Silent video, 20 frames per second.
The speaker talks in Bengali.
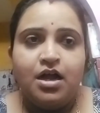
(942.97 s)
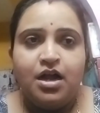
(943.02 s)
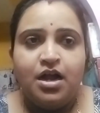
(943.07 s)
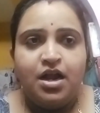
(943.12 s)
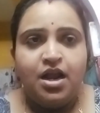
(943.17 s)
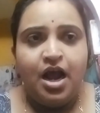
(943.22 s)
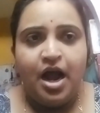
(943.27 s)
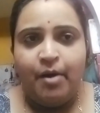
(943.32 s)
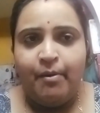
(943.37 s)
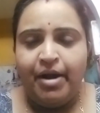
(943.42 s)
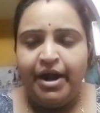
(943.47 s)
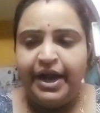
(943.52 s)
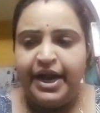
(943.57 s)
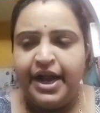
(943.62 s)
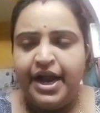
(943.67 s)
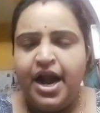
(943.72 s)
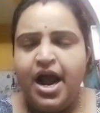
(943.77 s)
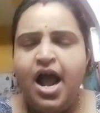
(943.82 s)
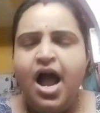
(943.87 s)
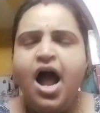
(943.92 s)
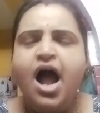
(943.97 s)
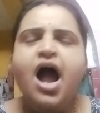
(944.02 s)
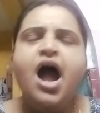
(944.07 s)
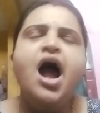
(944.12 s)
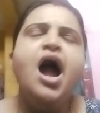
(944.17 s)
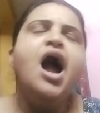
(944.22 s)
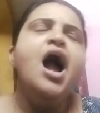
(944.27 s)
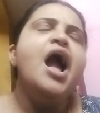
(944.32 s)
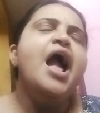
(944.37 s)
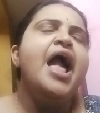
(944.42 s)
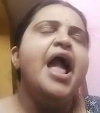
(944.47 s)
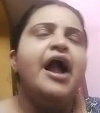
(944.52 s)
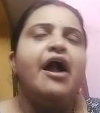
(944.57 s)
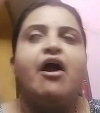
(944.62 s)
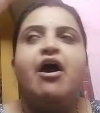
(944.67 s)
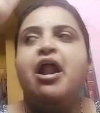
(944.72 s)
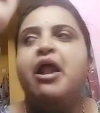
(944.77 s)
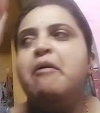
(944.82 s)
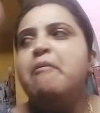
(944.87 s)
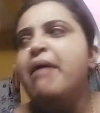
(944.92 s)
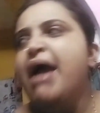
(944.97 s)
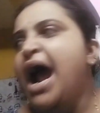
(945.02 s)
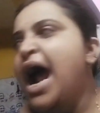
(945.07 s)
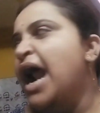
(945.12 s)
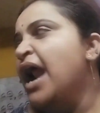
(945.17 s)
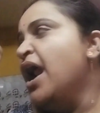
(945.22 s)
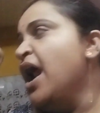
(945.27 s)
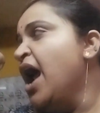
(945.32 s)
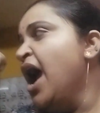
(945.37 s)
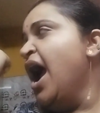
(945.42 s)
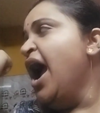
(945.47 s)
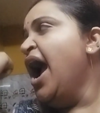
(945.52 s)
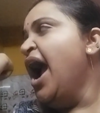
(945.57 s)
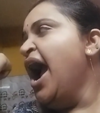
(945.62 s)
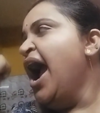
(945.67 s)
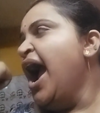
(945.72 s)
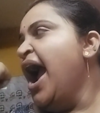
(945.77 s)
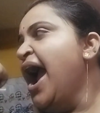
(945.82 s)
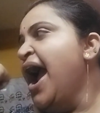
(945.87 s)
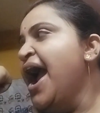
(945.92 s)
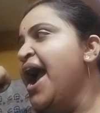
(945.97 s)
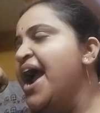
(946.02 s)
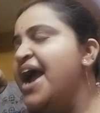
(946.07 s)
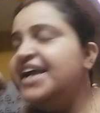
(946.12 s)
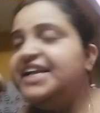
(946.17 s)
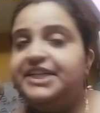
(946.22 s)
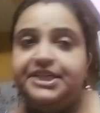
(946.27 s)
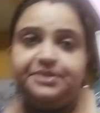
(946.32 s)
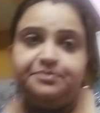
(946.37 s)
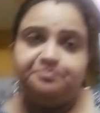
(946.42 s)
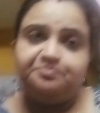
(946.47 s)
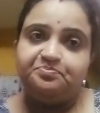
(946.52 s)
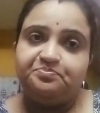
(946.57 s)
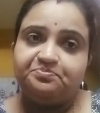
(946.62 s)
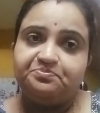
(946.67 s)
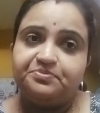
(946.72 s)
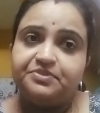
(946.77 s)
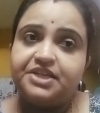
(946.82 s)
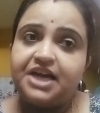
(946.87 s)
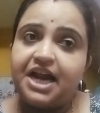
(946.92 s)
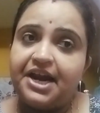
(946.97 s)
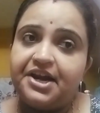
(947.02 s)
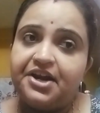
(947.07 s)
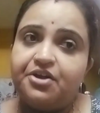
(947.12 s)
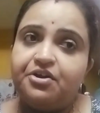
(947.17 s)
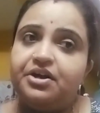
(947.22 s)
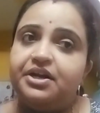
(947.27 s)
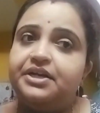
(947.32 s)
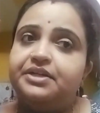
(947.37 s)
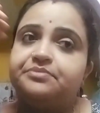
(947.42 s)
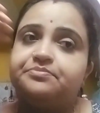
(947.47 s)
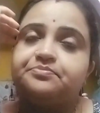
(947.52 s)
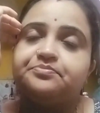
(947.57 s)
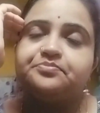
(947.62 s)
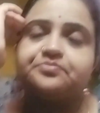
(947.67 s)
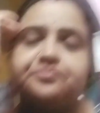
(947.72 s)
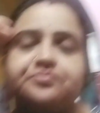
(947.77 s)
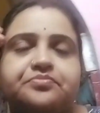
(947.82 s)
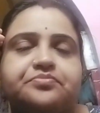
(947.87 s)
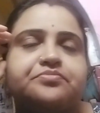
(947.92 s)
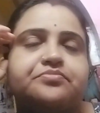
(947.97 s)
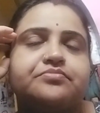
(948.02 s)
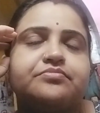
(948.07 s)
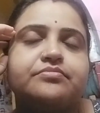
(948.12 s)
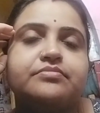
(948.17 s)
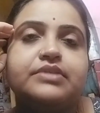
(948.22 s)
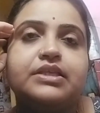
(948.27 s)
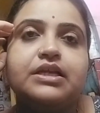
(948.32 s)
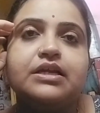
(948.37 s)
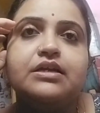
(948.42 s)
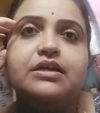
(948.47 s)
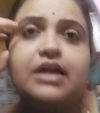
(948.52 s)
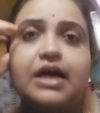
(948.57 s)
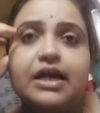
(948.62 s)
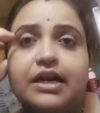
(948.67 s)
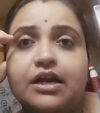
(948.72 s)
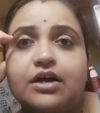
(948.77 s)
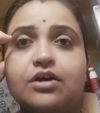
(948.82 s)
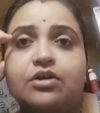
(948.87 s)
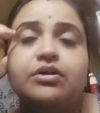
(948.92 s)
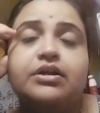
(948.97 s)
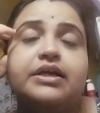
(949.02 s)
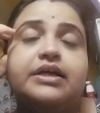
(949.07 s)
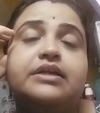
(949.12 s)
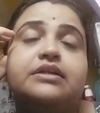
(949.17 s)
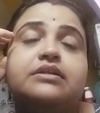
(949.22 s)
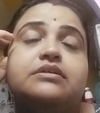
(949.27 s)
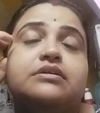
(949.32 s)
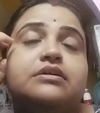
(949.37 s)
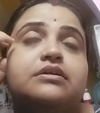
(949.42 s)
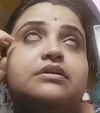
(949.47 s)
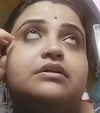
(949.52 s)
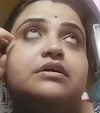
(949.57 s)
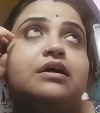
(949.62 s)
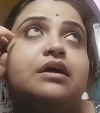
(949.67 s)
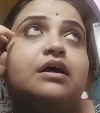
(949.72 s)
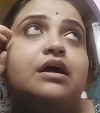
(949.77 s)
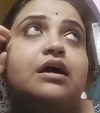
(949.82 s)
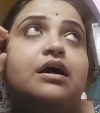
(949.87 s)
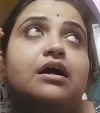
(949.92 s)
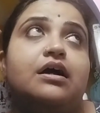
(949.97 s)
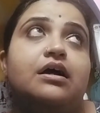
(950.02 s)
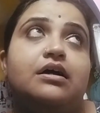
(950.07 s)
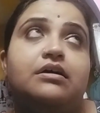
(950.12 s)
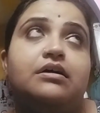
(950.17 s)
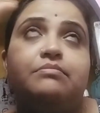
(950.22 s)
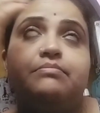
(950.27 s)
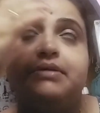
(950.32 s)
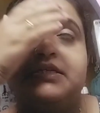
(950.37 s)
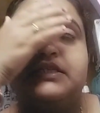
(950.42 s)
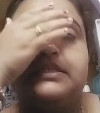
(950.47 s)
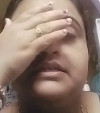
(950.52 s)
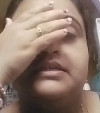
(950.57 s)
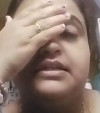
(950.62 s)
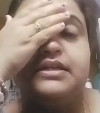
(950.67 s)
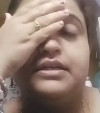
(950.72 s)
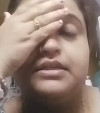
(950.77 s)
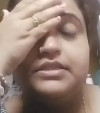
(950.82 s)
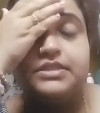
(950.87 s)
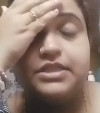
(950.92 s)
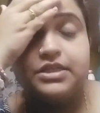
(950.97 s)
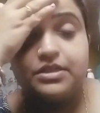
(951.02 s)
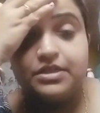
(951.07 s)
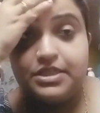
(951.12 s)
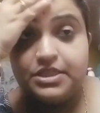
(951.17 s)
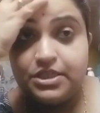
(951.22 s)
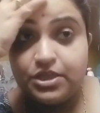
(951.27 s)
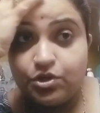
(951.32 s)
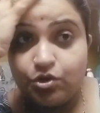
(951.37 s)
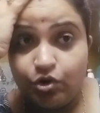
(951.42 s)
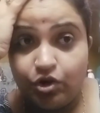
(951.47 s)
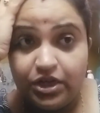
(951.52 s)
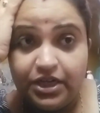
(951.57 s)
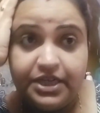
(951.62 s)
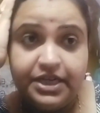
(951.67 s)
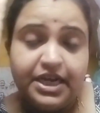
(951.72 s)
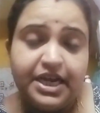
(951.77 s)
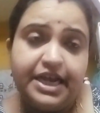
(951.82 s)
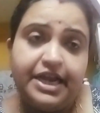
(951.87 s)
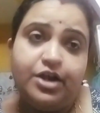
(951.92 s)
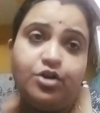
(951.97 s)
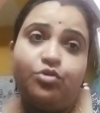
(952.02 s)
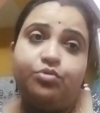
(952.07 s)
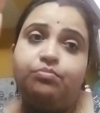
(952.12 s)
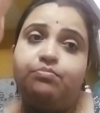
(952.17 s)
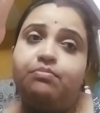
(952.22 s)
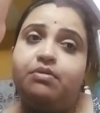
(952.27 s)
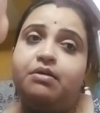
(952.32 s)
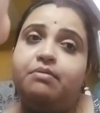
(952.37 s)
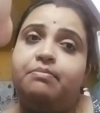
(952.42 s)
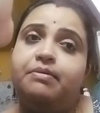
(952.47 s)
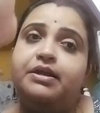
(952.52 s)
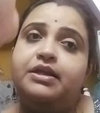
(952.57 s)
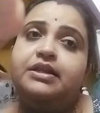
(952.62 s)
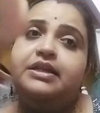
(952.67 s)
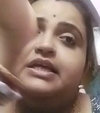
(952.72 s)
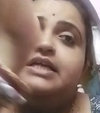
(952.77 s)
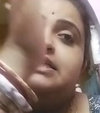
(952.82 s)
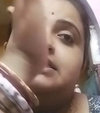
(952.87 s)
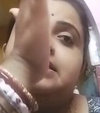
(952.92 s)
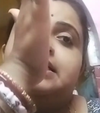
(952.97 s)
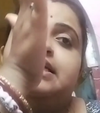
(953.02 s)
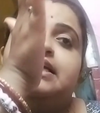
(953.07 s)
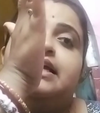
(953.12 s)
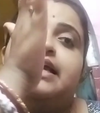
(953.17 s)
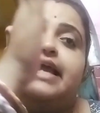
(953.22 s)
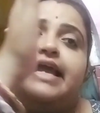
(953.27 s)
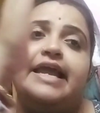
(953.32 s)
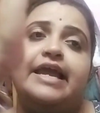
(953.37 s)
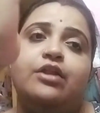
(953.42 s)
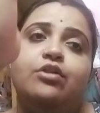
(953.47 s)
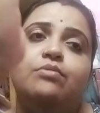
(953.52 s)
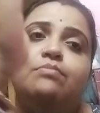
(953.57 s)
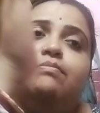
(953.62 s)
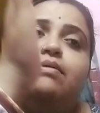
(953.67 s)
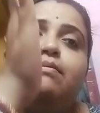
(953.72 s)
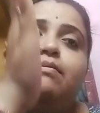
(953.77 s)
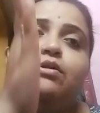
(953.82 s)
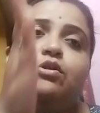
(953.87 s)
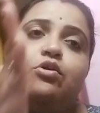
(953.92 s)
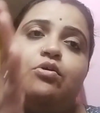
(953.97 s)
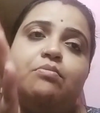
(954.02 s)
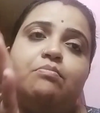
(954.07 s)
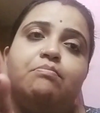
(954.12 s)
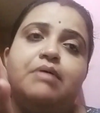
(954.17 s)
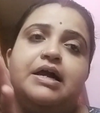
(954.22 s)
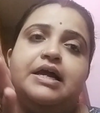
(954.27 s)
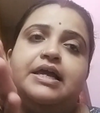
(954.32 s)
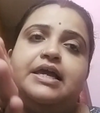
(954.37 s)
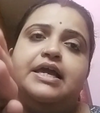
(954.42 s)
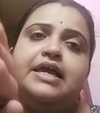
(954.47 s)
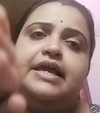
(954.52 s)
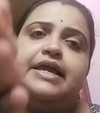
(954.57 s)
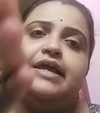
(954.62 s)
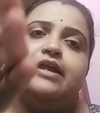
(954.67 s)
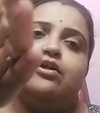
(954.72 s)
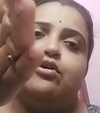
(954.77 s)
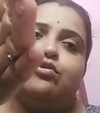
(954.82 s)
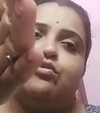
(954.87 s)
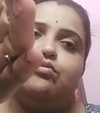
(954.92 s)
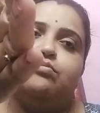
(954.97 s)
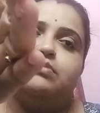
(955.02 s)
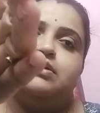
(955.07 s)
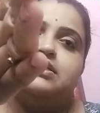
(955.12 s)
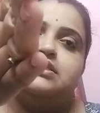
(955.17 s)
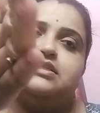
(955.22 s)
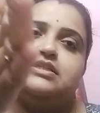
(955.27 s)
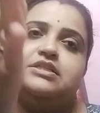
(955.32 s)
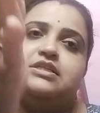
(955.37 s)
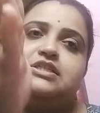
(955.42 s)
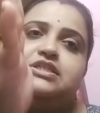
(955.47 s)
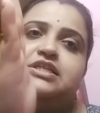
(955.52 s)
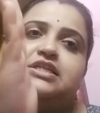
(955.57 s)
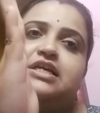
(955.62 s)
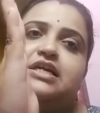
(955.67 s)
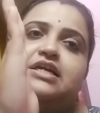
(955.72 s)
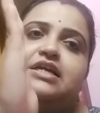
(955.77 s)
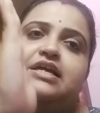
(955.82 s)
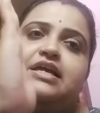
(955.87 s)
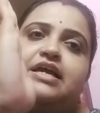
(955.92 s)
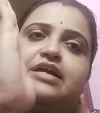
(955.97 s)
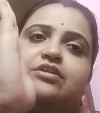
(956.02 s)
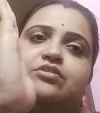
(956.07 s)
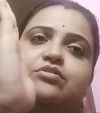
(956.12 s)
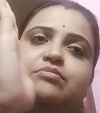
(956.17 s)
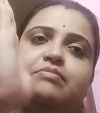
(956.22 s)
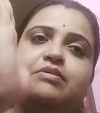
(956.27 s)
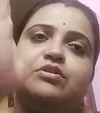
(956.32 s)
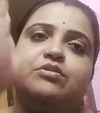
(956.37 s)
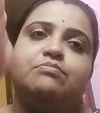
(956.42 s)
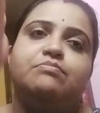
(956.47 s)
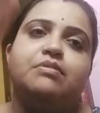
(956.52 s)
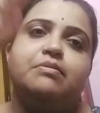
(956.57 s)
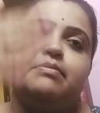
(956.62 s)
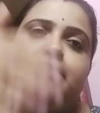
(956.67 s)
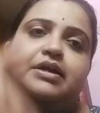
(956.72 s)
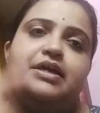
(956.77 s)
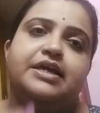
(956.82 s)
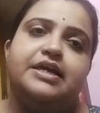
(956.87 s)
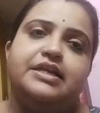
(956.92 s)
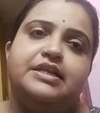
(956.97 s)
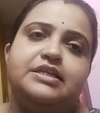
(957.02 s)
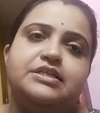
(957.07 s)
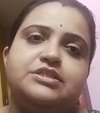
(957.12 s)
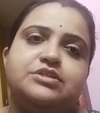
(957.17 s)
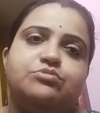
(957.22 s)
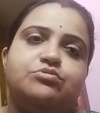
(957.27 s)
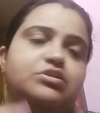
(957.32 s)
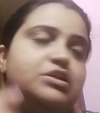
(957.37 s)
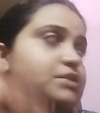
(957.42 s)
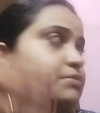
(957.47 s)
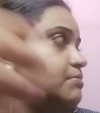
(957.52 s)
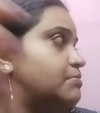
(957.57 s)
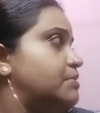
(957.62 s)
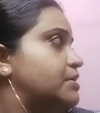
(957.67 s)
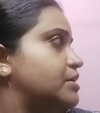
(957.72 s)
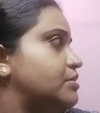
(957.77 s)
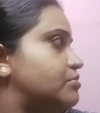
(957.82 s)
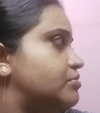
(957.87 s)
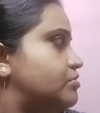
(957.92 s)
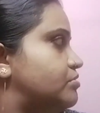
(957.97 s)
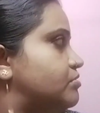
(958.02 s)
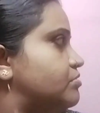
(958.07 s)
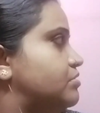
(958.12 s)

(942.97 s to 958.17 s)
খাবারটা কী করবে এই যে রান্নাঘরের রান্নাঘরের বেসিনের যে নিচে কলটা এরমভাবে নিচে এরমভাবে লম্বা গিয়ে এরকম আছে তো সেটাকে একদম এরমভাবে গিয়ে নিচে করে দেবো মানে কোনো